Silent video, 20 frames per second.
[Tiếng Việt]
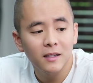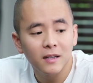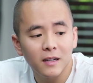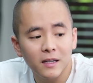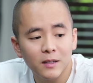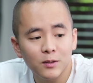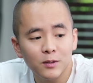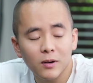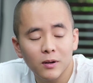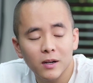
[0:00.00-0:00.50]

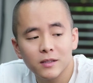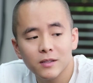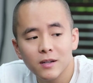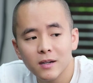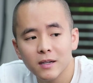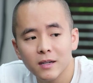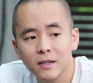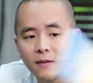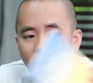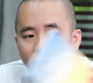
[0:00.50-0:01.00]
Đấy, rồi là trước
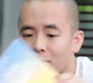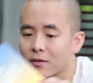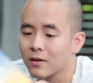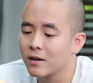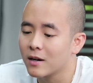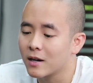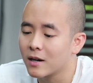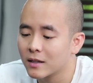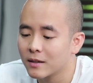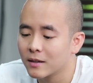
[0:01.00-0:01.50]
khi vào
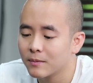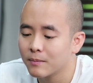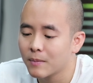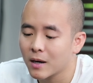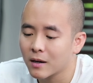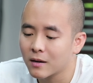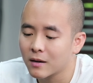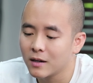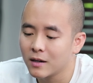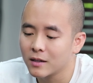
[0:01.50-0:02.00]
cửa thì
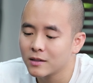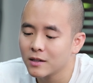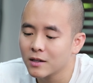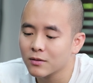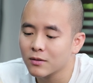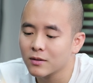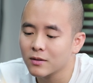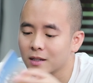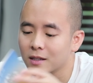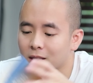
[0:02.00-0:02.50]
mở cửa trước
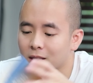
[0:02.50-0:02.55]
cho người